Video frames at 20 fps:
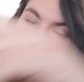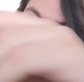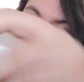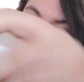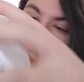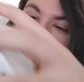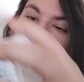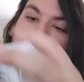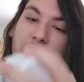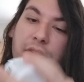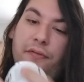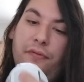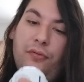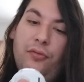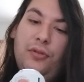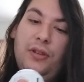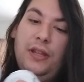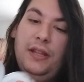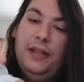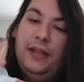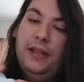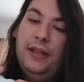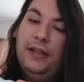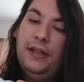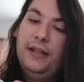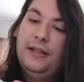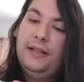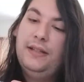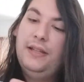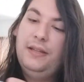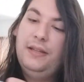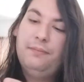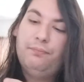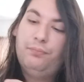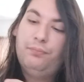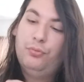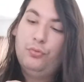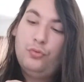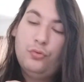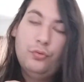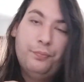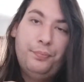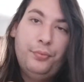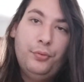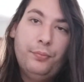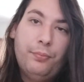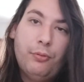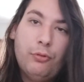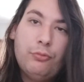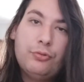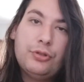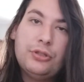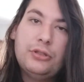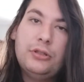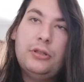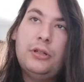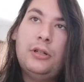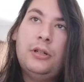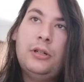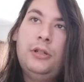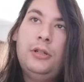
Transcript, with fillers: J'en ai vu des, des beaucoup plus beaux que ça